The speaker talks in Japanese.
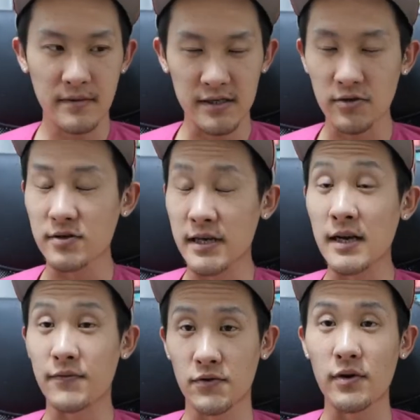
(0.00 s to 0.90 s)
ちょっと線
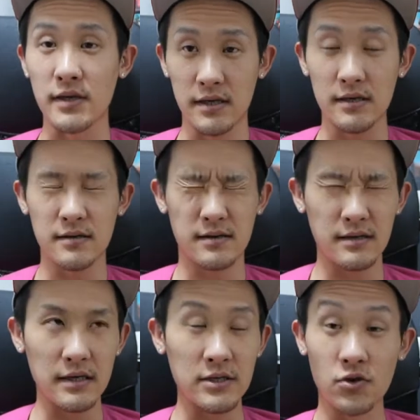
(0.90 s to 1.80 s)
が太い
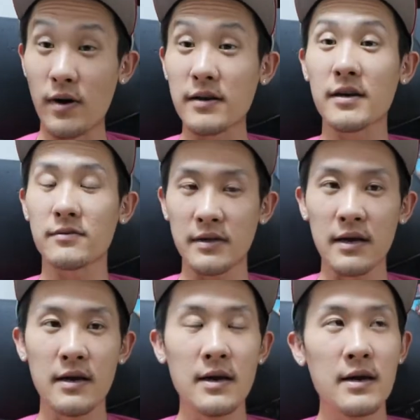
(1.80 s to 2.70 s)
印象はあるけどね。
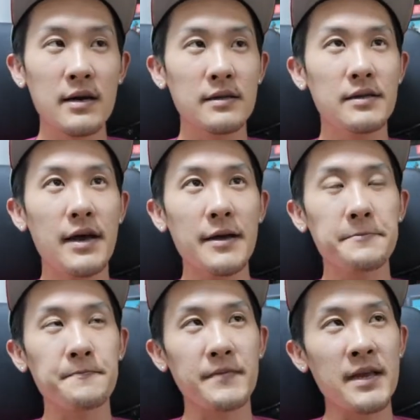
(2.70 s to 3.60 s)
で、
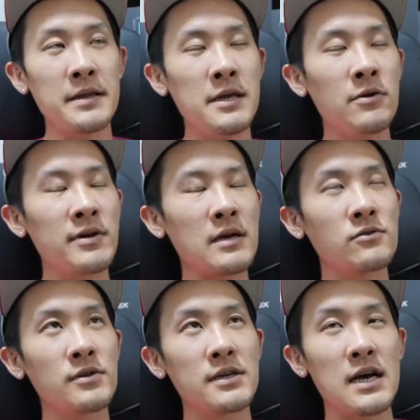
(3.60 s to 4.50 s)

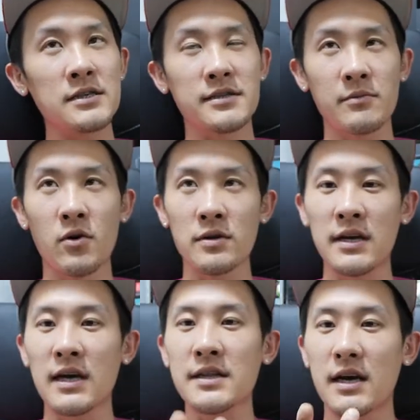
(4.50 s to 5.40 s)
24-105に関しても
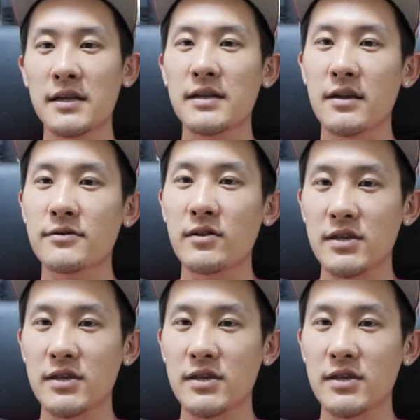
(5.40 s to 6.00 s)
2型が出てるけ